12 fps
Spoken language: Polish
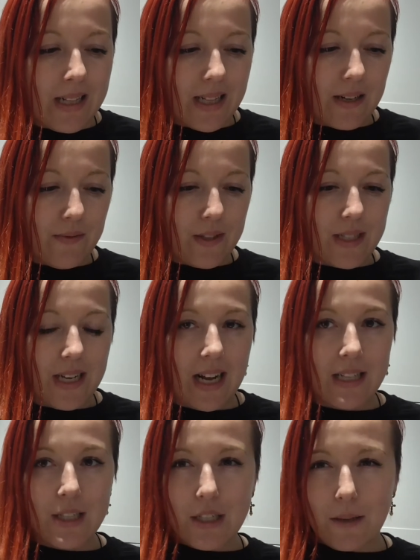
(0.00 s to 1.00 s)
tak wiecie,
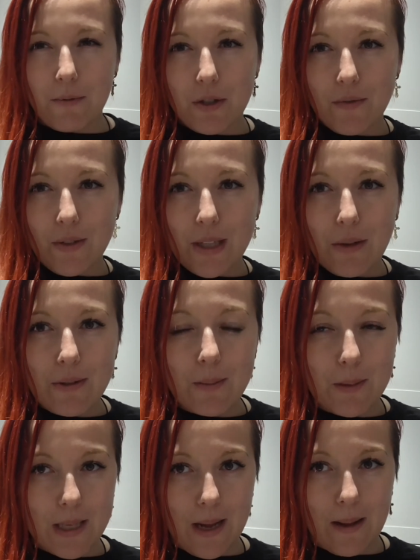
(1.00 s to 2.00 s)
ani się nie przywitał z
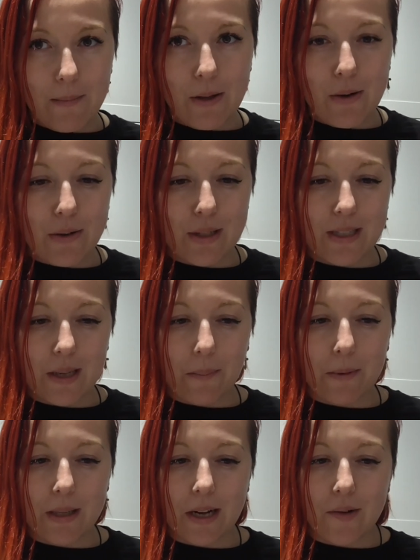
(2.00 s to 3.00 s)
psem, tylko się
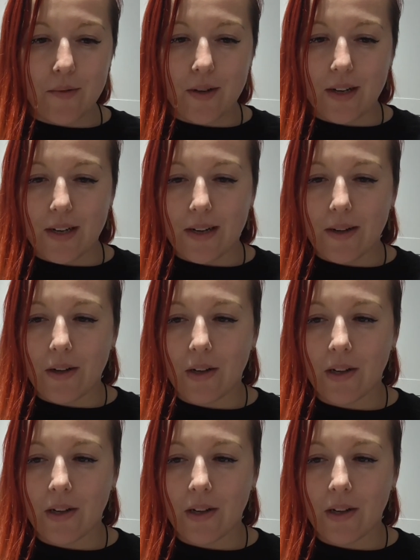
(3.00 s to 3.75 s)
zapytał... E,